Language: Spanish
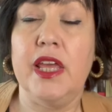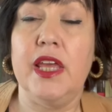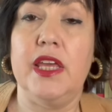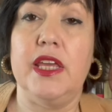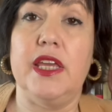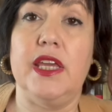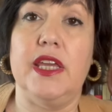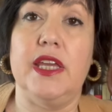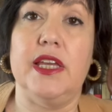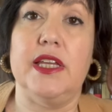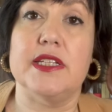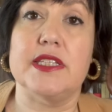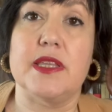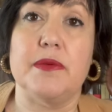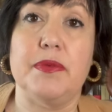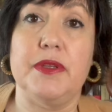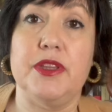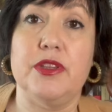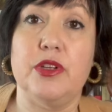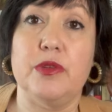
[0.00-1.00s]
y
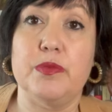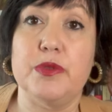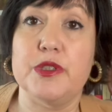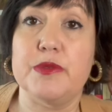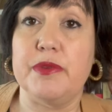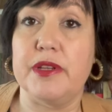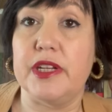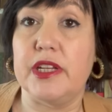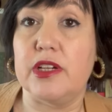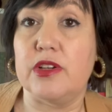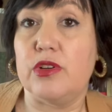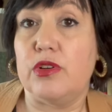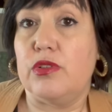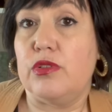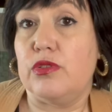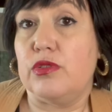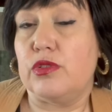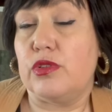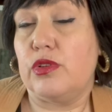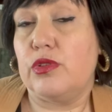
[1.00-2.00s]
este pintor pues viene
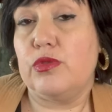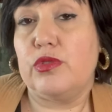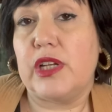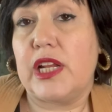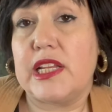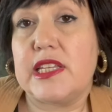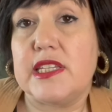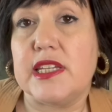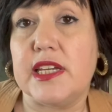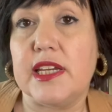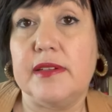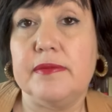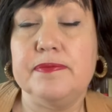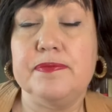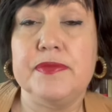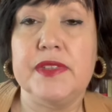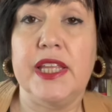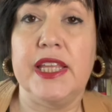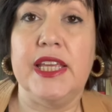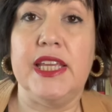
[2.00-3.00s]
con, una chica.
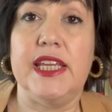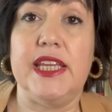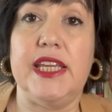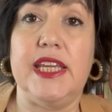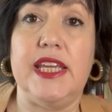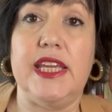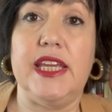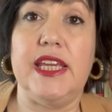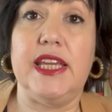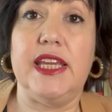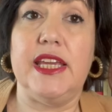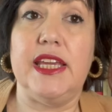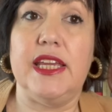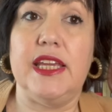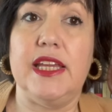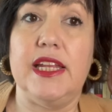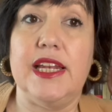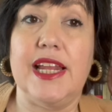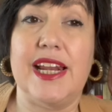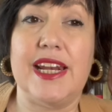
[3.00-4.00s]

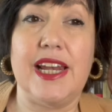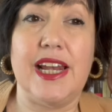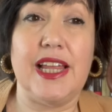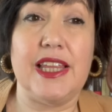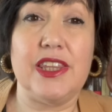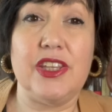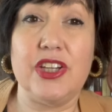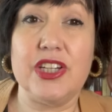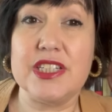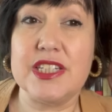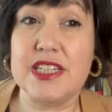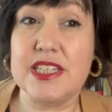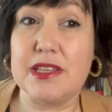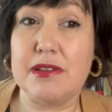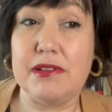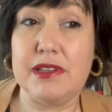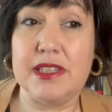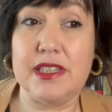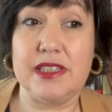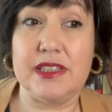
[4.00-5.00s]
Y la relación que se
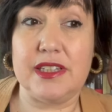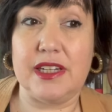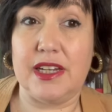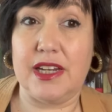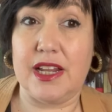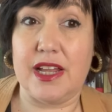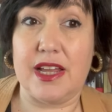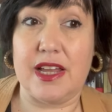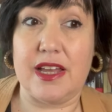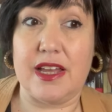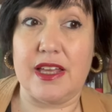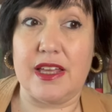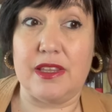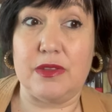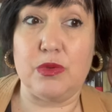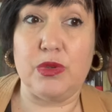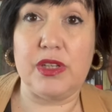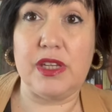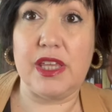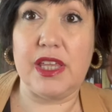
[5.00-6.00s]
establece entre
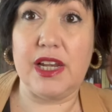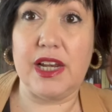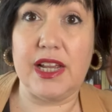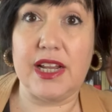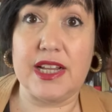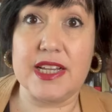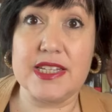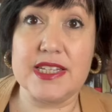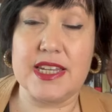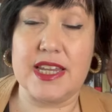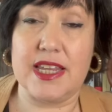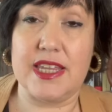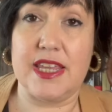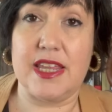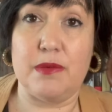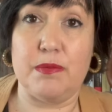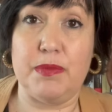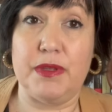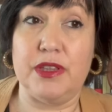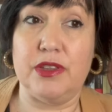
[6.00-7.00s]
la dueña de la casa
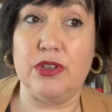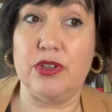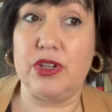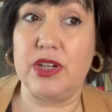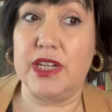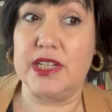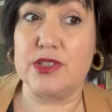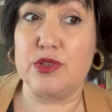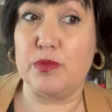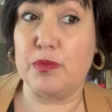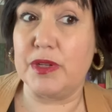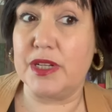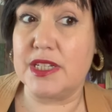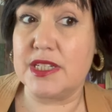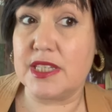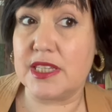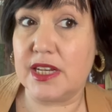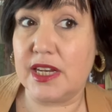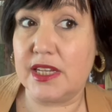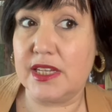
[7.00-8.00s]
y el pintor es súper
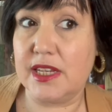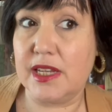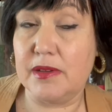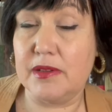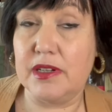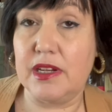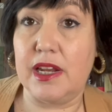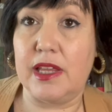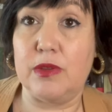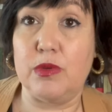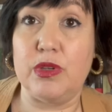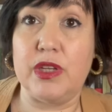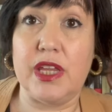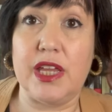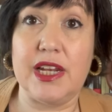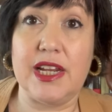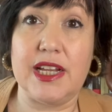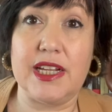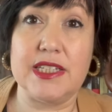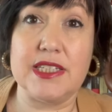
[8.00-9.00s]
extraña. La
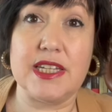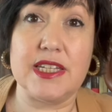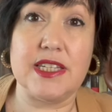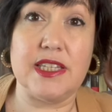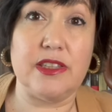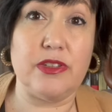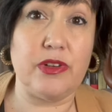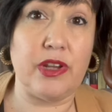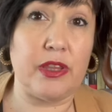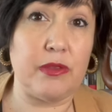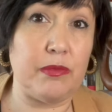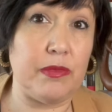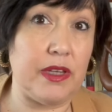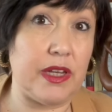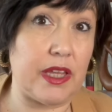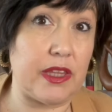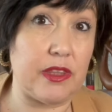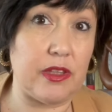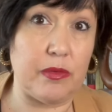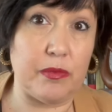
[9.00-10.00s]
dueña de la casa siente una
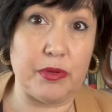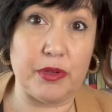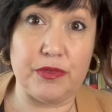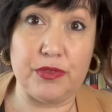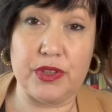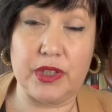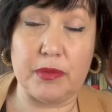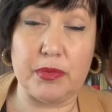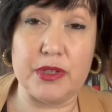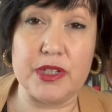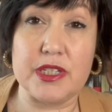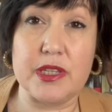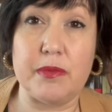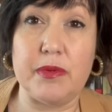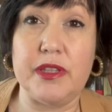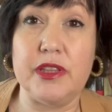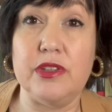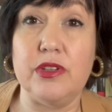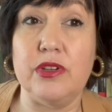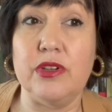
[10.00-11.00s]
admiración profunda por este
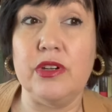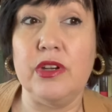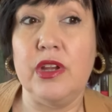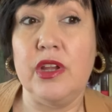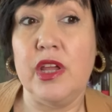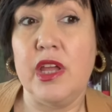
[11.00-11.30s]
pintor,